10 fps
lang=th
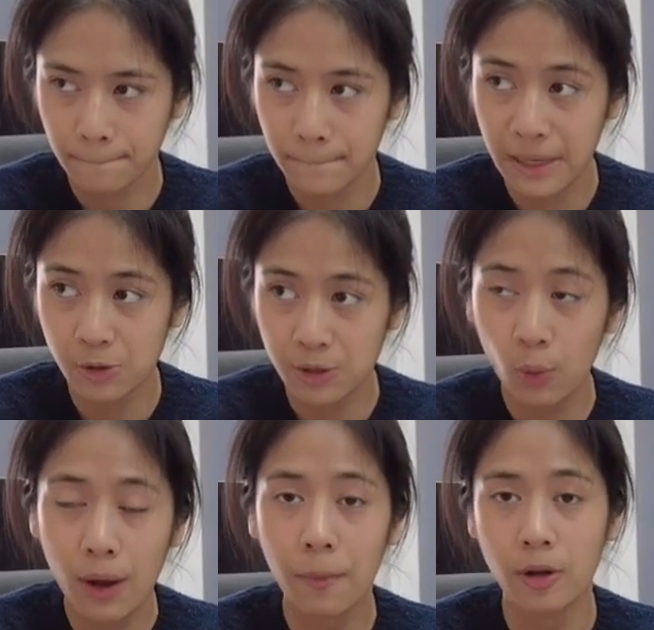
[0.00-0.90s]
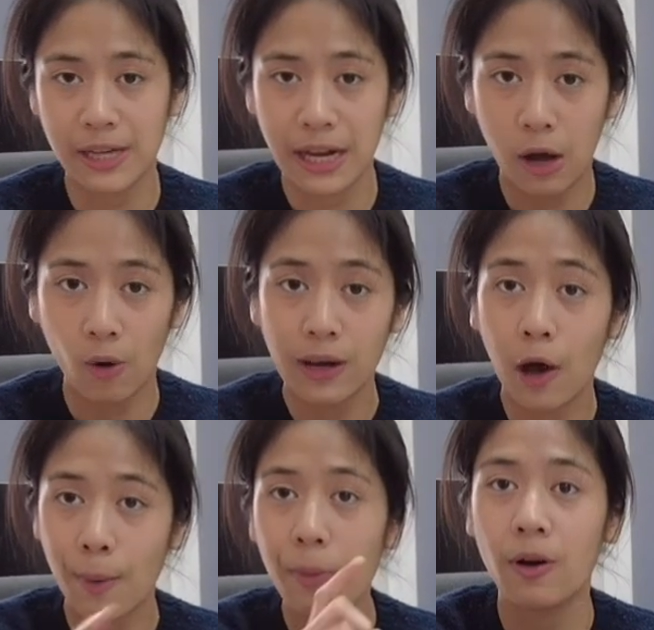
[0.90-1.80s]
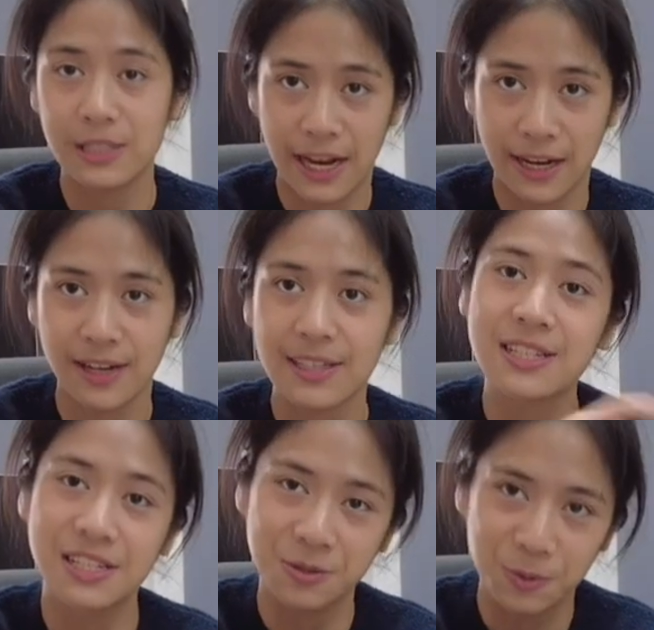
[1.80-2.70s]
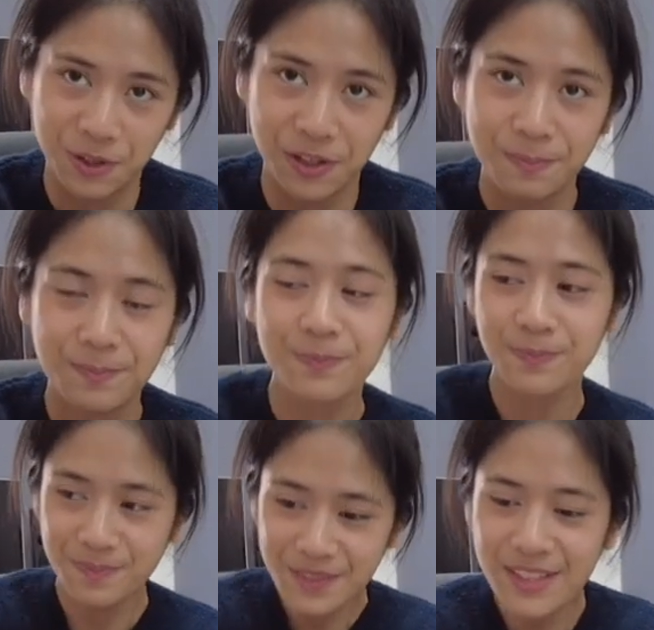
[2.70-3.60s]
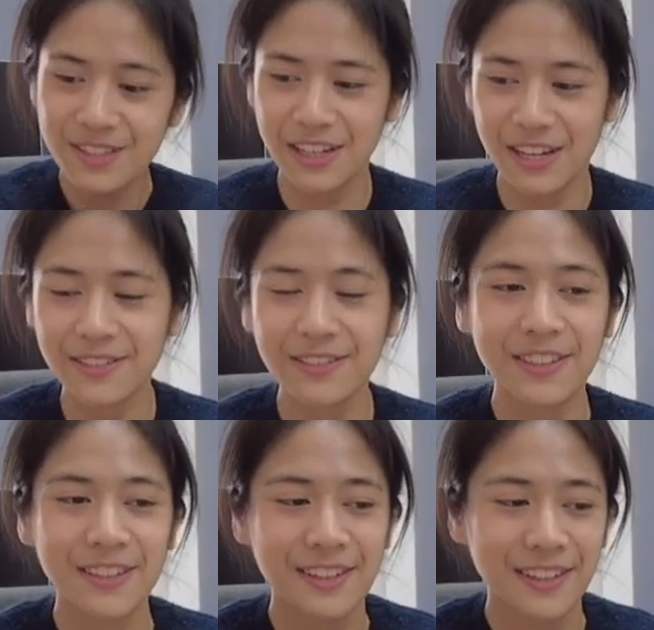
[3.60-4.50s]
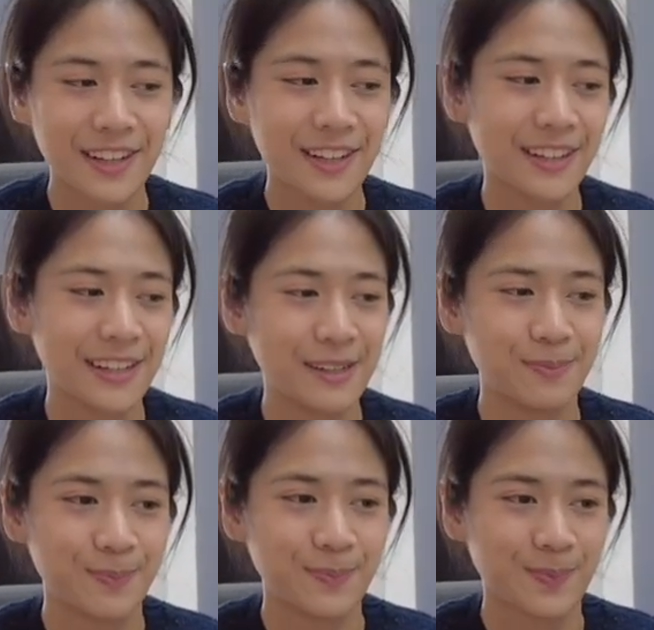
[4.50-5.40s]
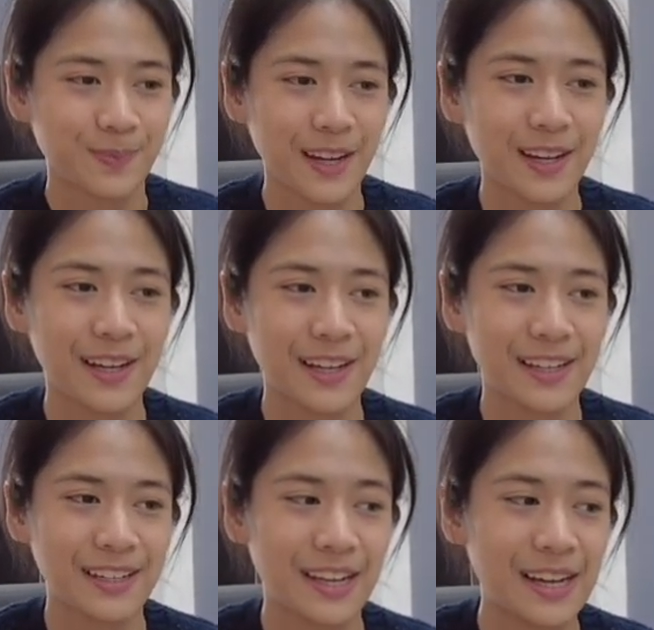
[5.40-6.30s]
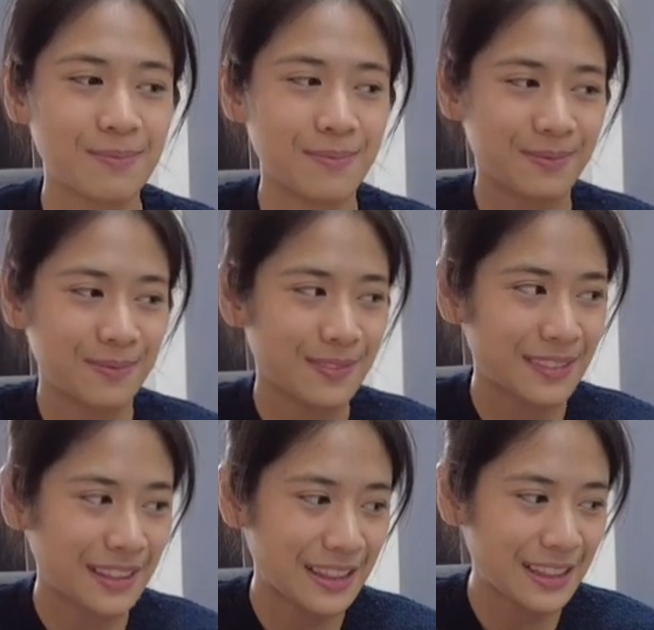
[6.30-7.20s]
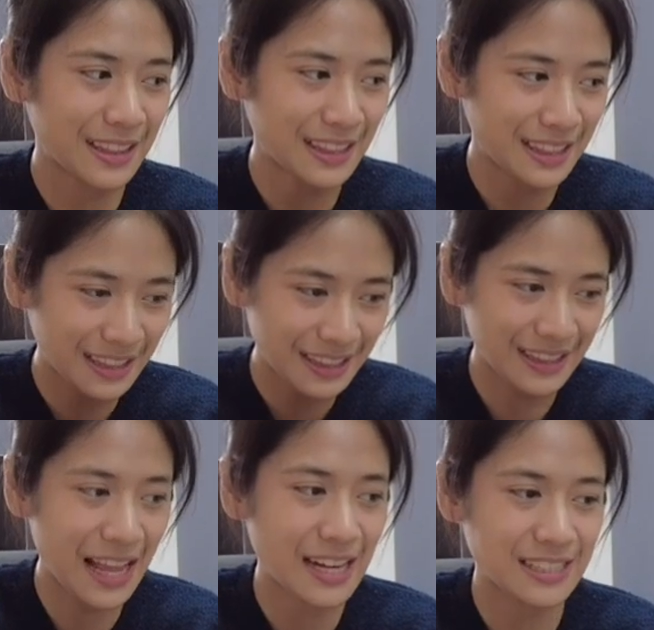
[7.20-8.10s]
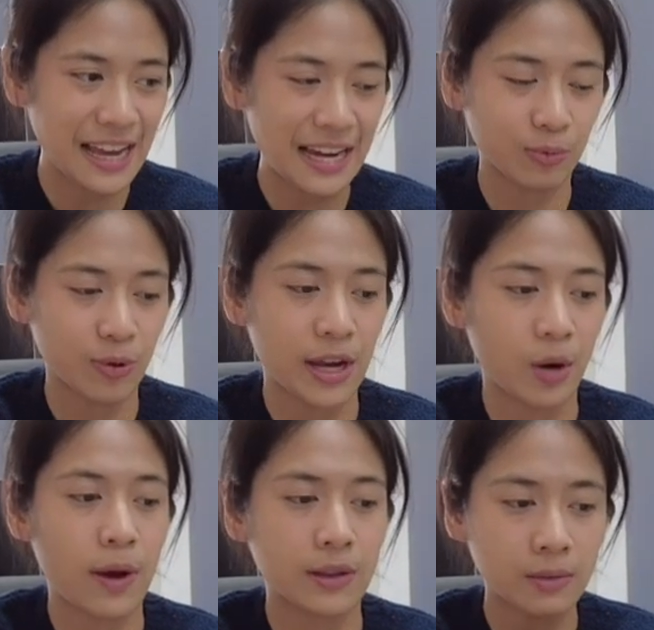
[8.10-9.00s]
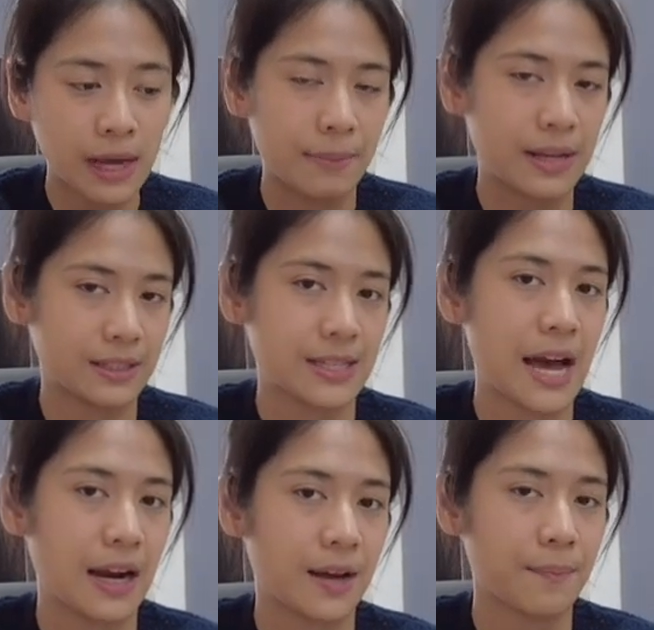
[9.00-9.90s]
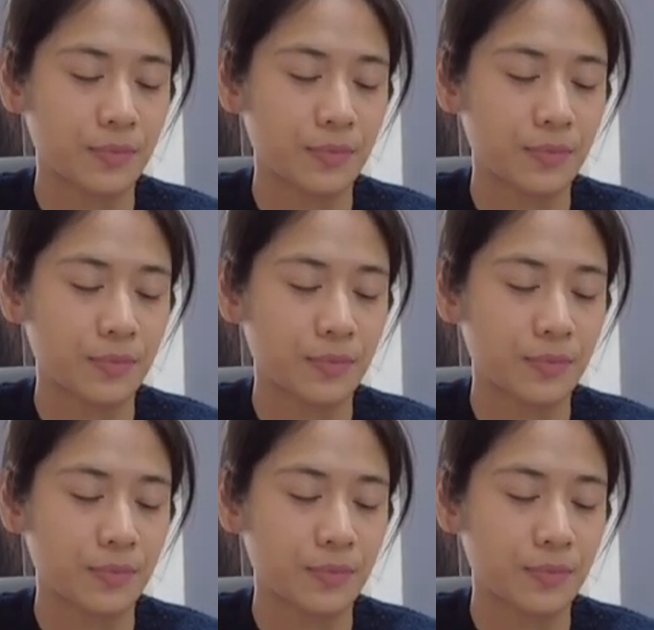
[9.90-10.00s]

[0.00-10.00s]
มันอยู่ที่ความพอใจเรา เราไม่พอใจไงที่จะอยู่ตรงนี้ ฉะนั้นก็เลยก็เลยเริ่มตั้งใจกับตัวเองแล้วว่าต้องทำอะไรสักอย่างละ